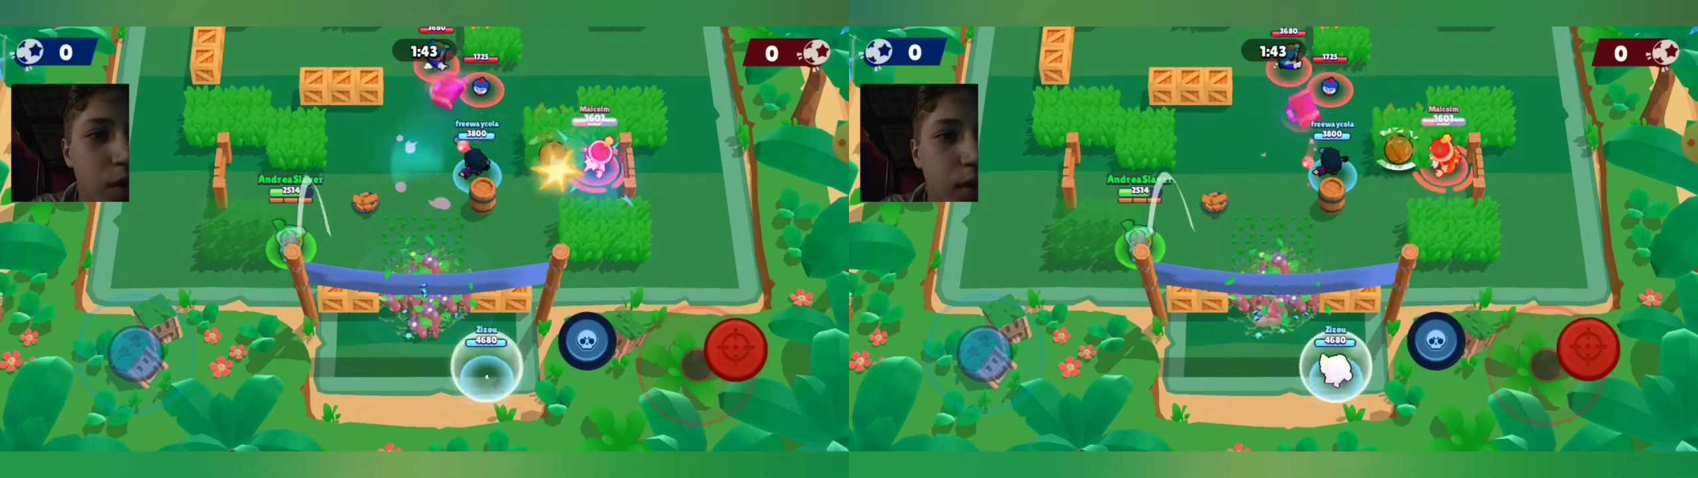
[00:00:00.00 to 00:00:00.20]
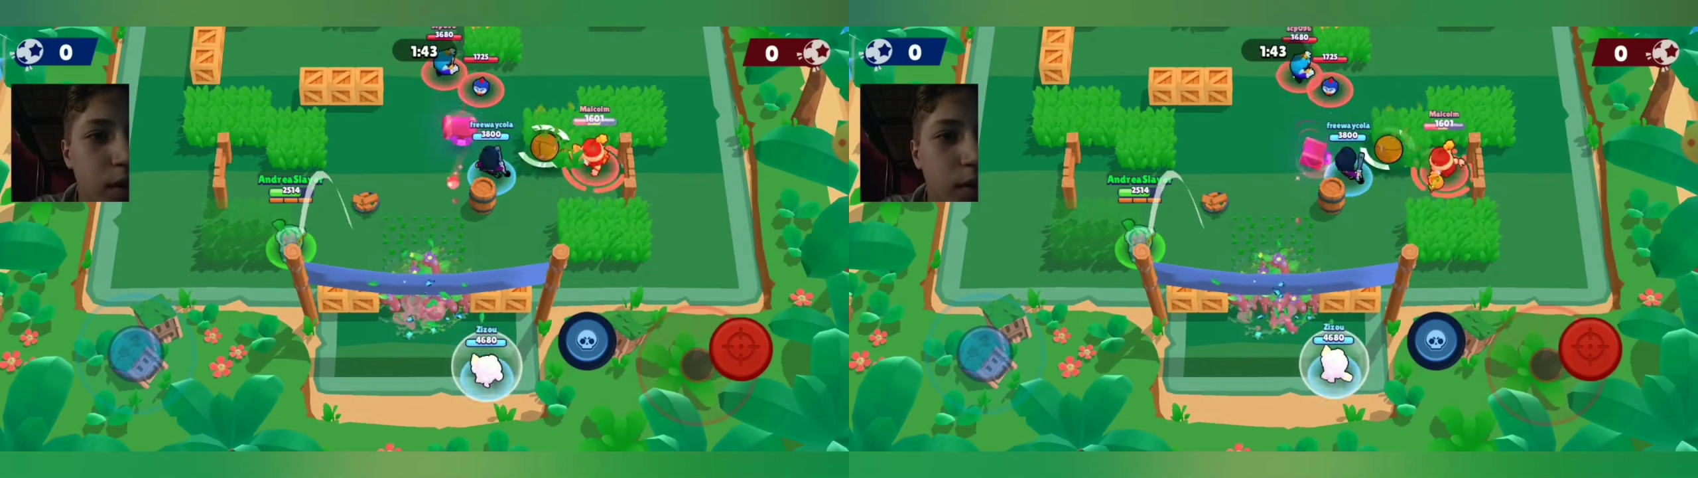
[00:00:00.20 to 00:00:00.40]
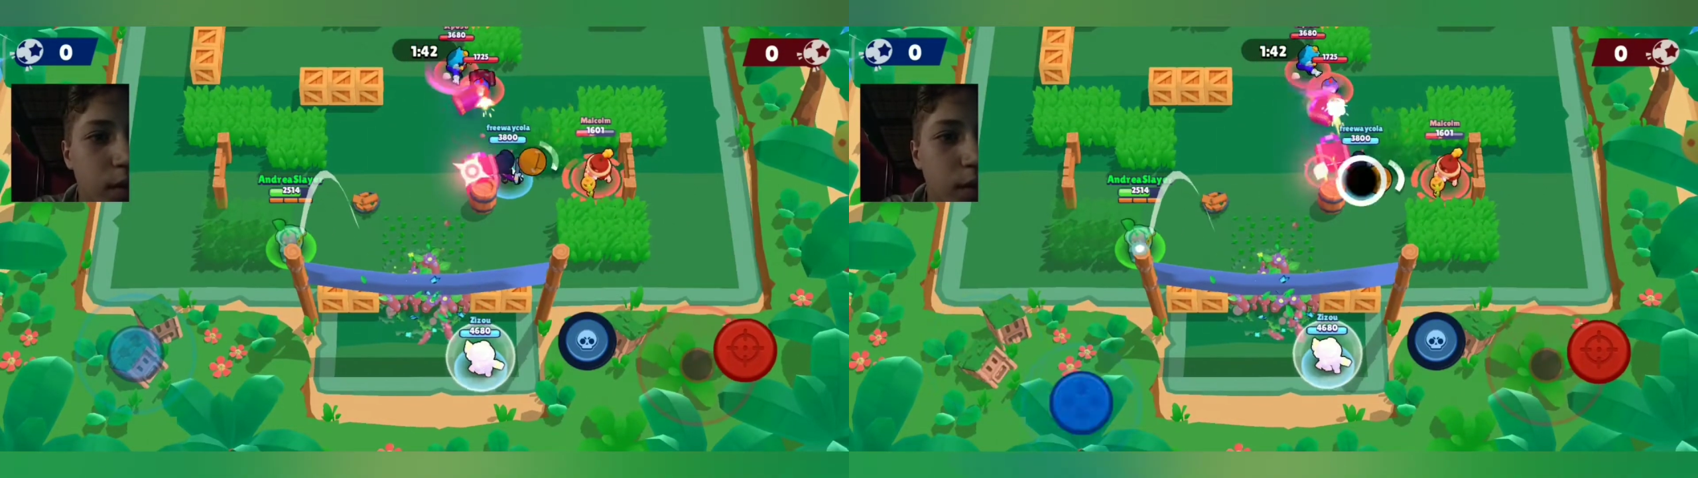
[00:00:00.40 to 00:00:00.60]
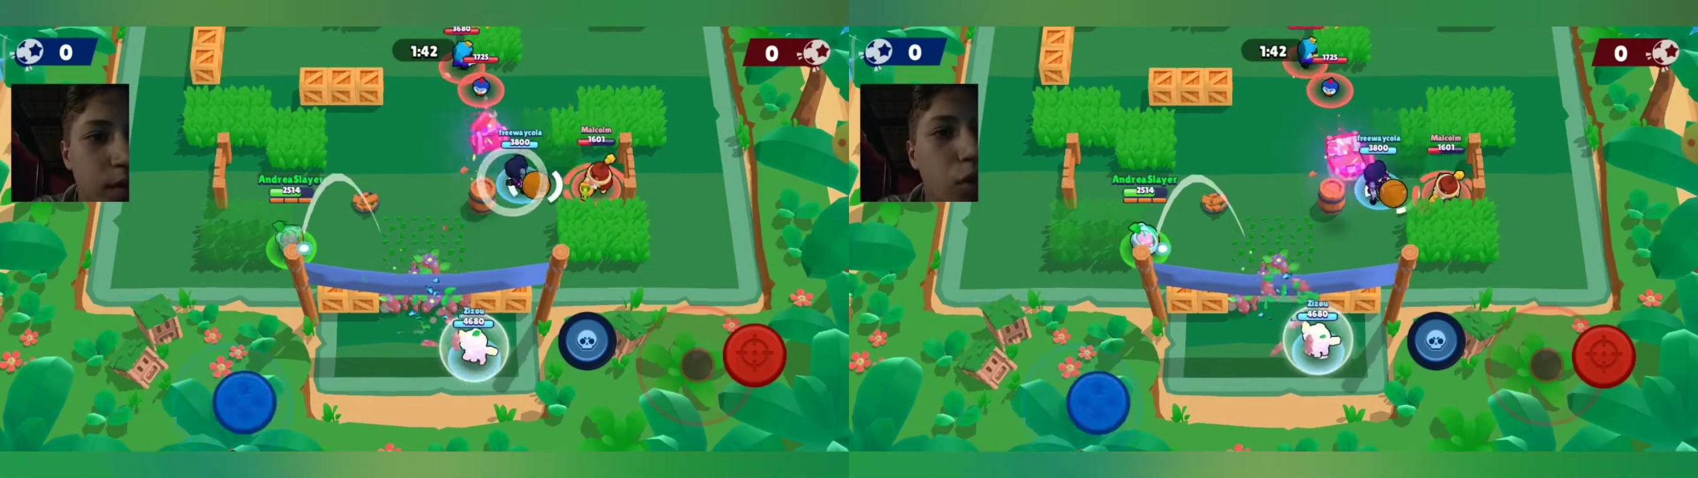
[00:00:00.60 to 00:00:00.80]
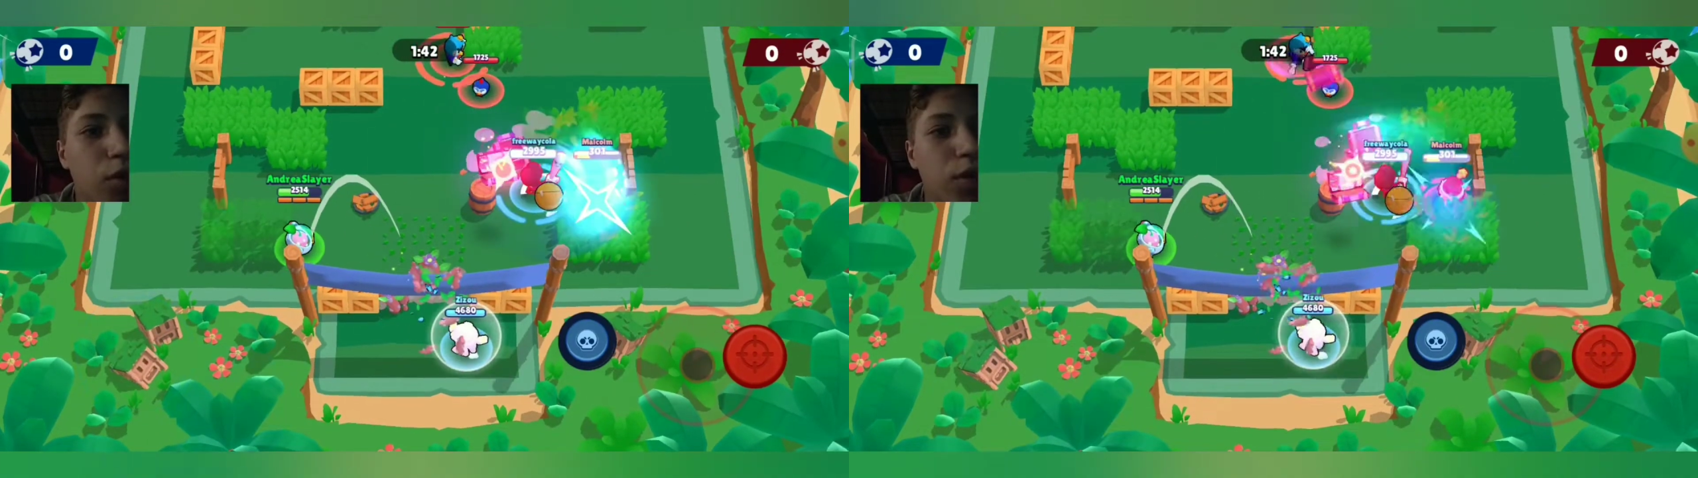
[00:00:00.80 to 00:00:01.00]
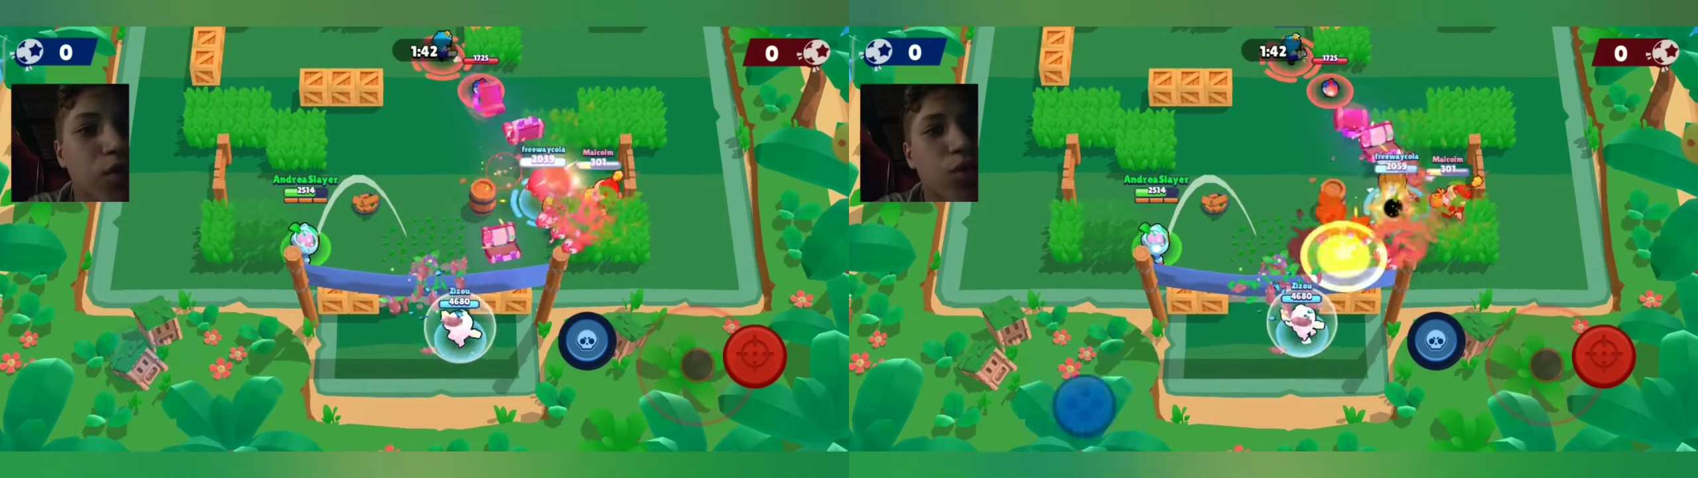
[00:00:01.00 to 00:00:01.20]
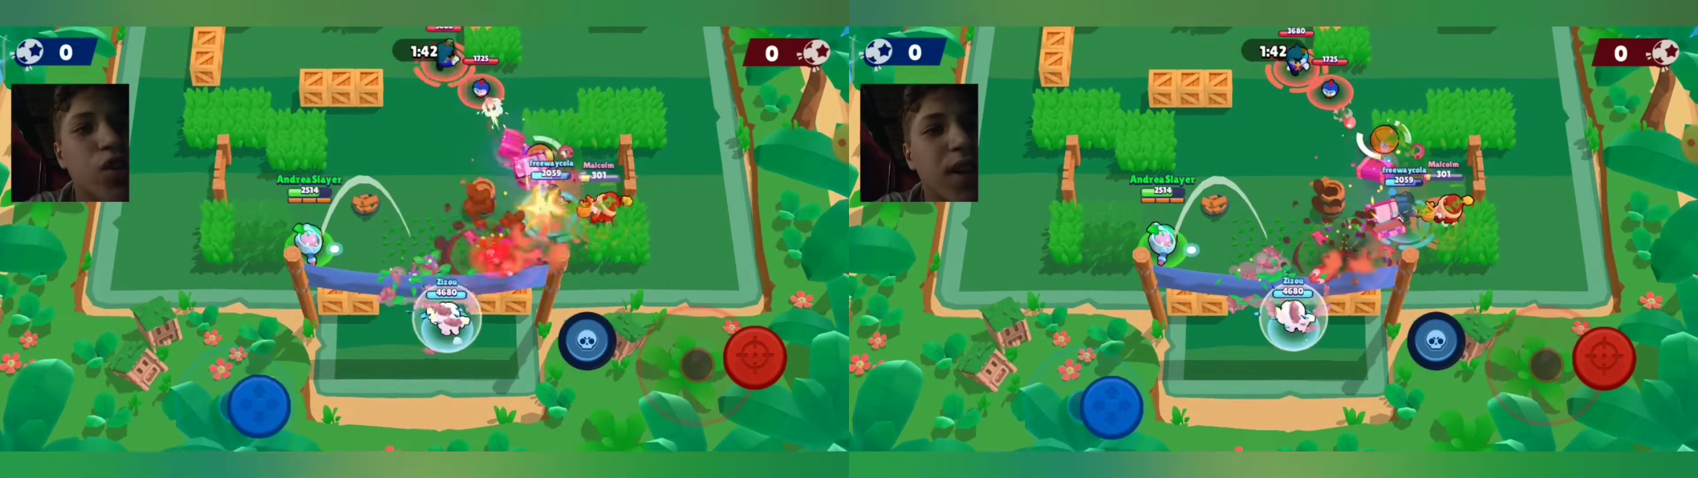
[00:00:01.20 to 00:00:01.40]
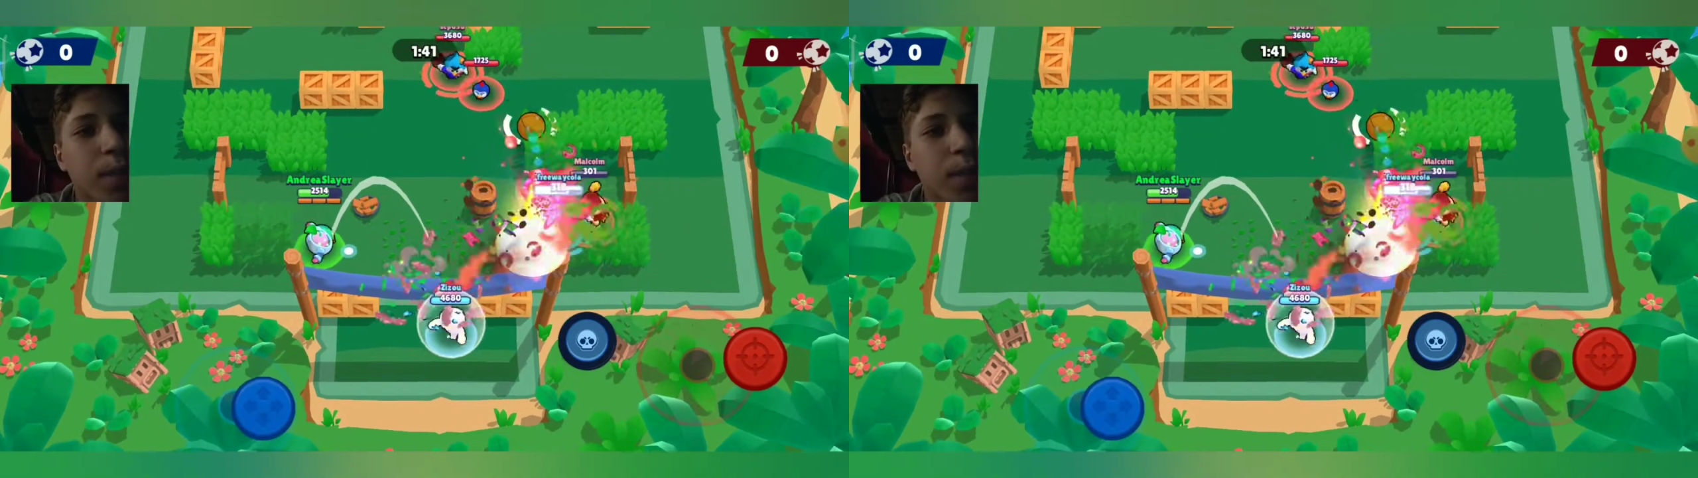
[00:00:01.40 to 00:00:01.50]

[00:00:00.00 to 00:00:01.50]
Non distruggete però, l'ho